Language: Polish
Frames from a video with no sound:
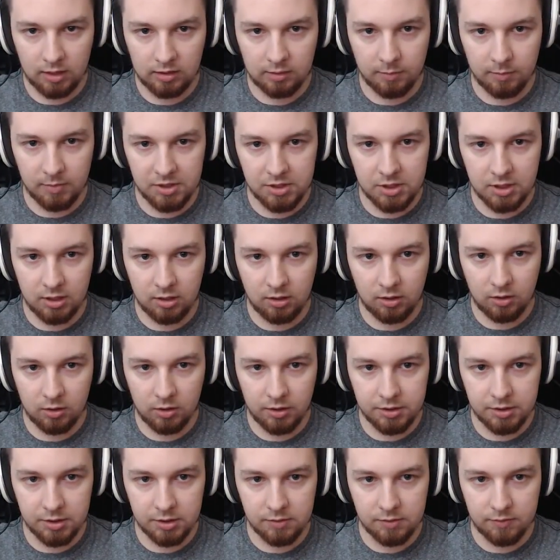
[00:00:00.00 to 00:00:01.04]
Ta, tam jeszcze jeden
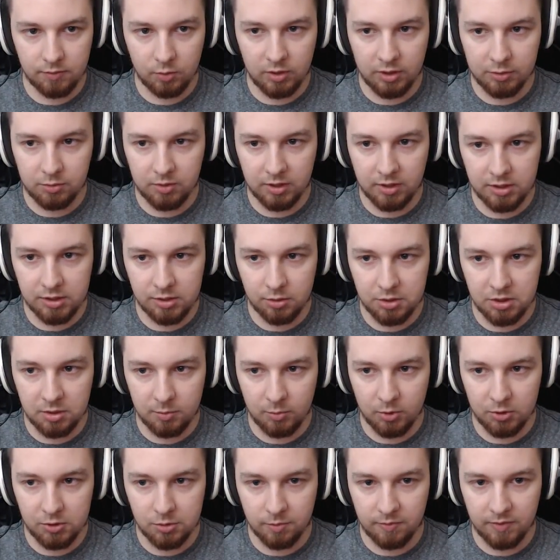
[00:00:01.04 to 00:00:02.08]
koleś jest. W ogóle tutaj jest
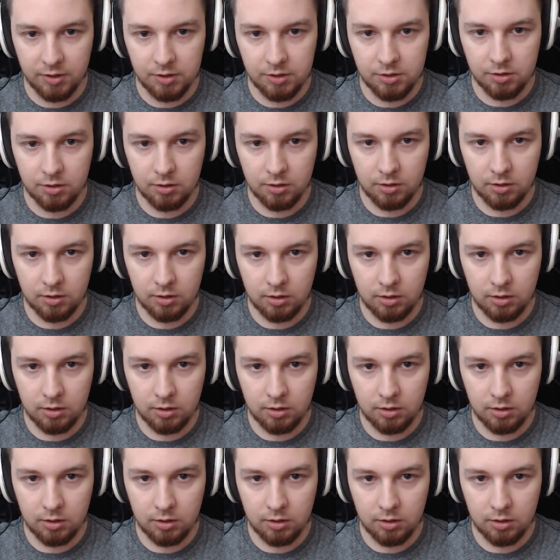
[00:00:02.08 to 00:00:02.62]
8 osób, wiesz?